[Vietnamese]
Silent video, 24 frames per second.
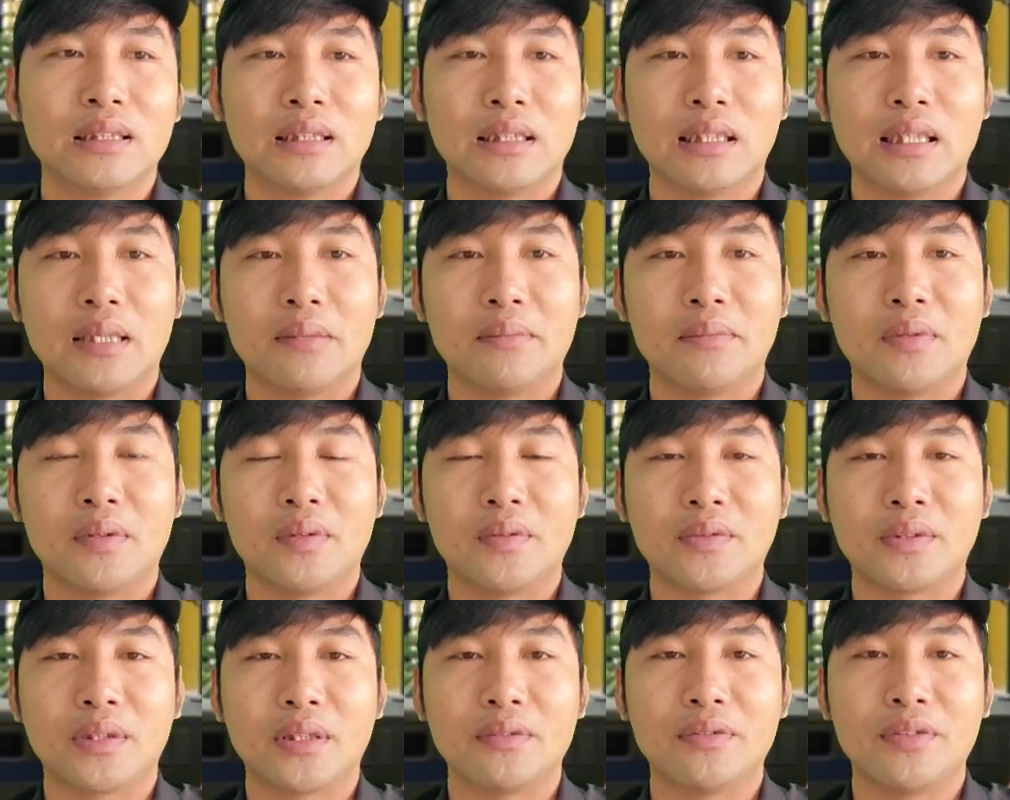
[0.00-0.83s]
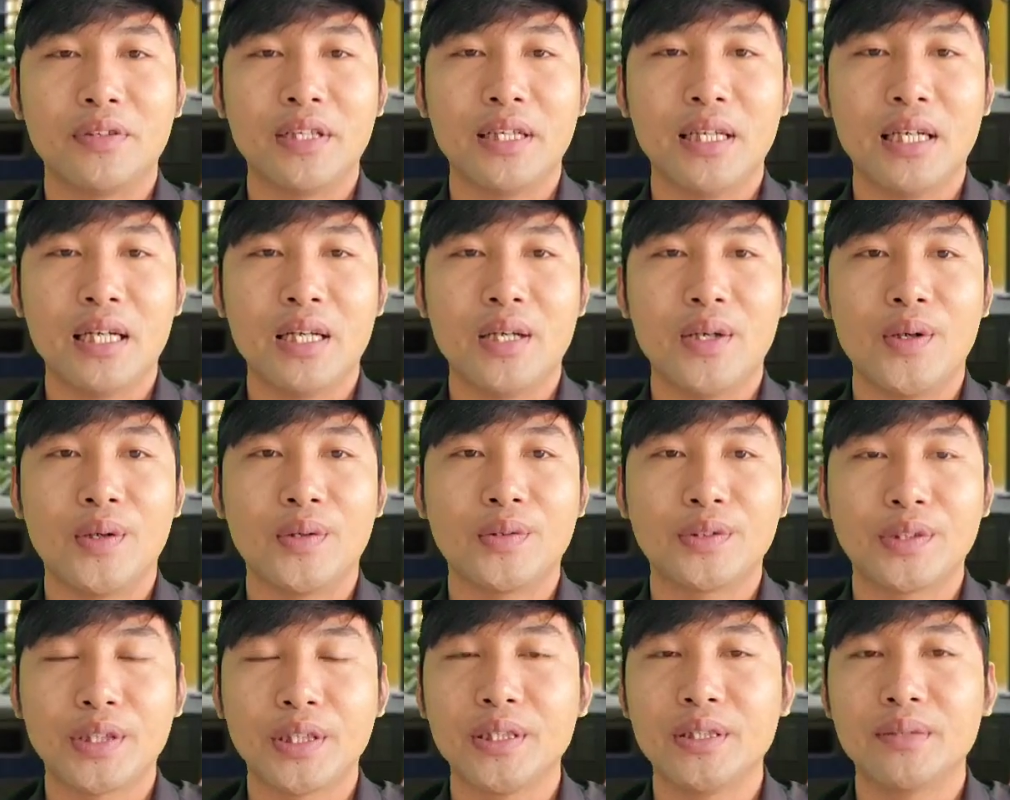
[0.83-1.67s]
là một từ phía luật
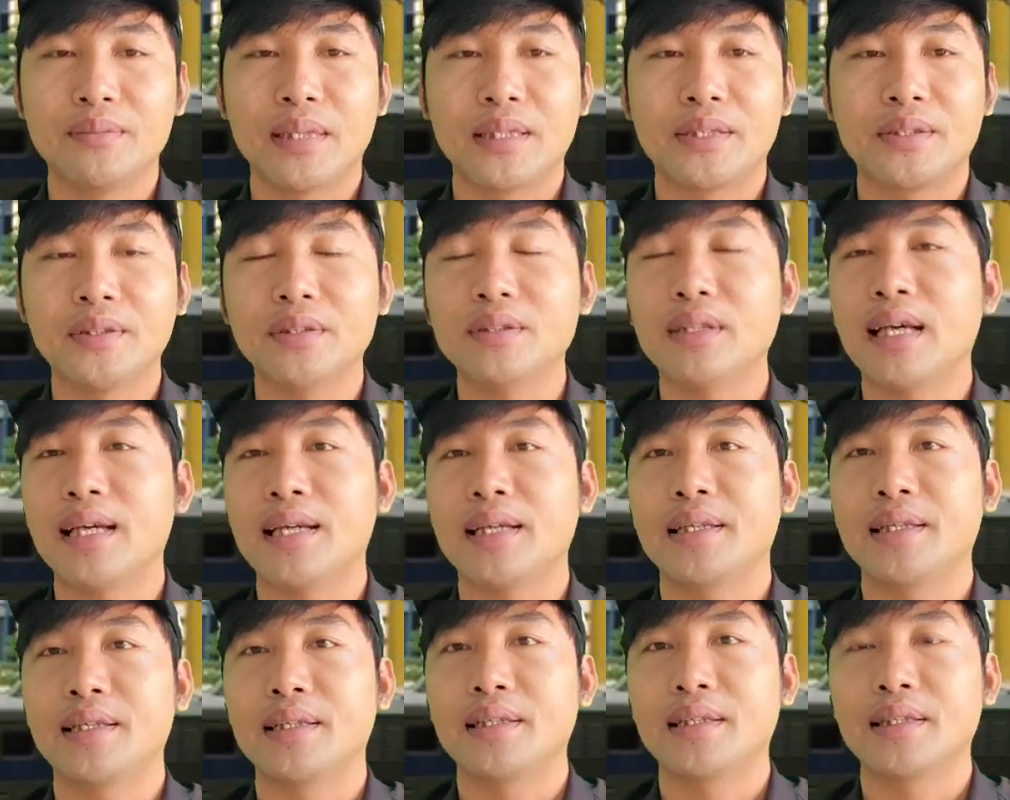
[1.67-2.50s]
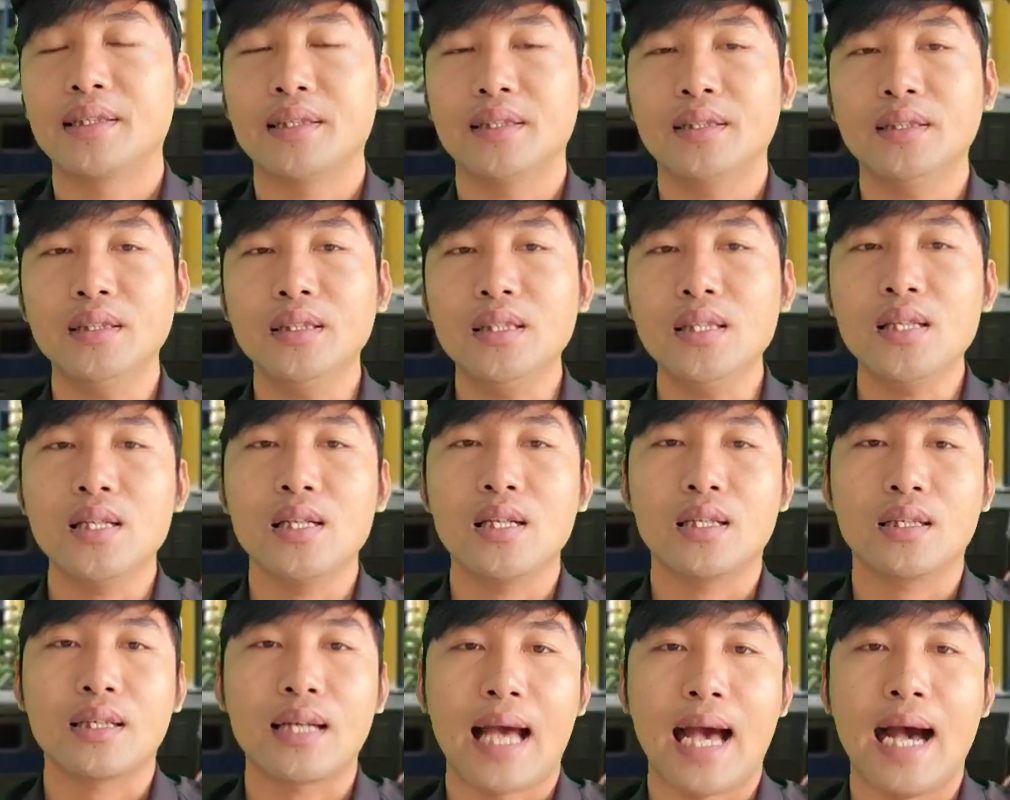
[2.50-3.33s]
sư mà trước đây
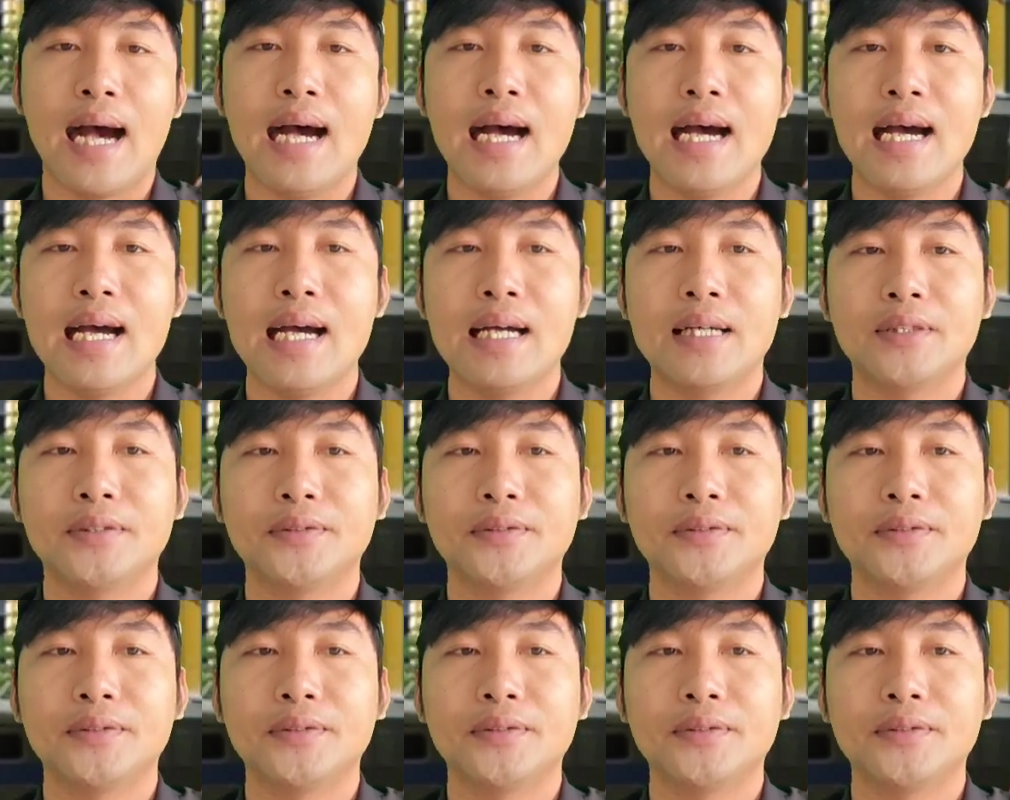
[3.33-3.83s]
đã